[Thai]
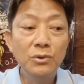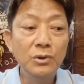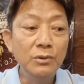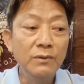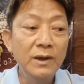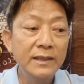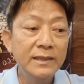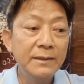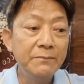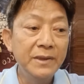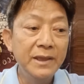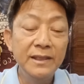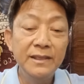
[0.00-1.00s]
หรือว่าจะ
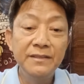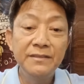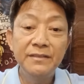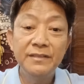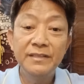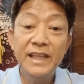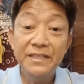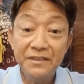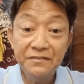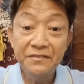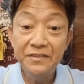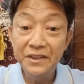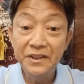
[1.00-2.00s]
เป็นนาฏ
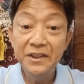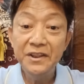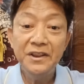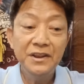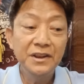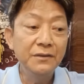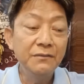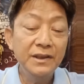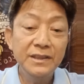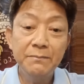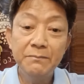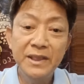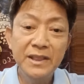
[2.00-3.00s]
ศิลป์หรือว่า
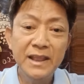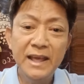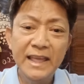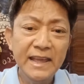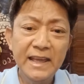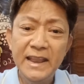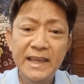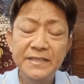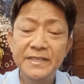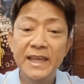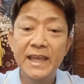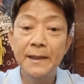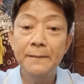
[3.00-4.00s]
จะเป็นอะไรก็แล้ว
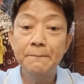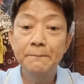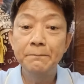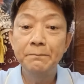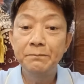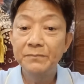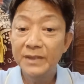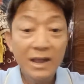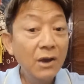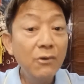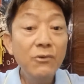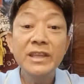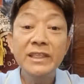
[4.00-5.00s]
แต่เขา
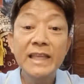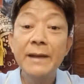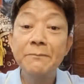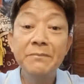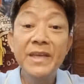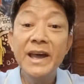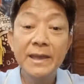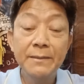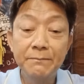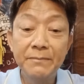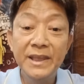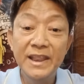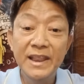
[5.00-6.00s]
ก็จะทำได้
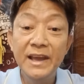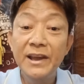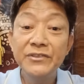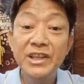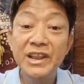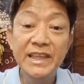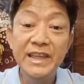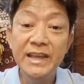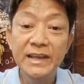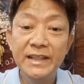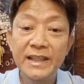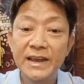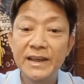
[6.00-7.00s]
เป็นและเขาจะลิงก์
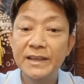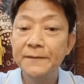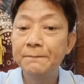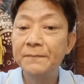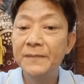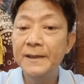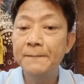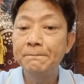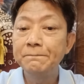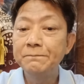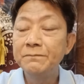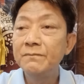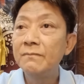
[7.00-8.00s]
กันได้นะ
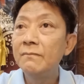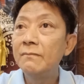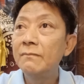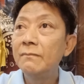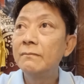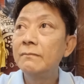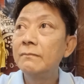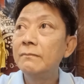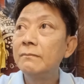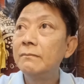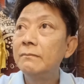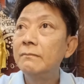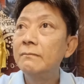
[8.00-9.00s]

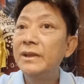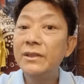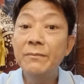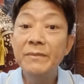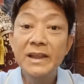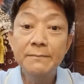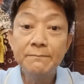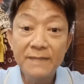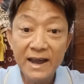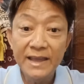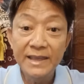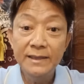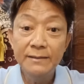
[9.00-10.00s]
ไม่ต้องไปเริ่มให
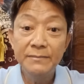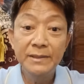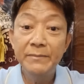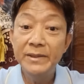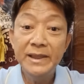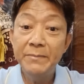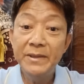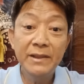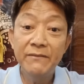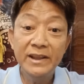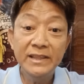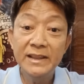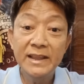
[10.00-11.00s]
ม่มันไม่ได้เป็น
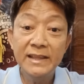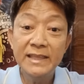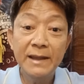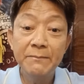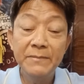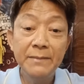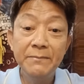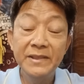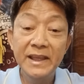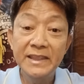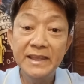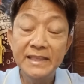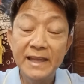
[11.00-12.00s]
วัฒนธรรมไม่ได้เป็น
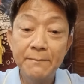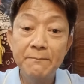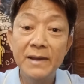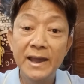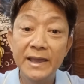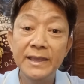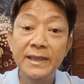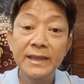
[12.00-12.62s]
อารยธรรมใหม่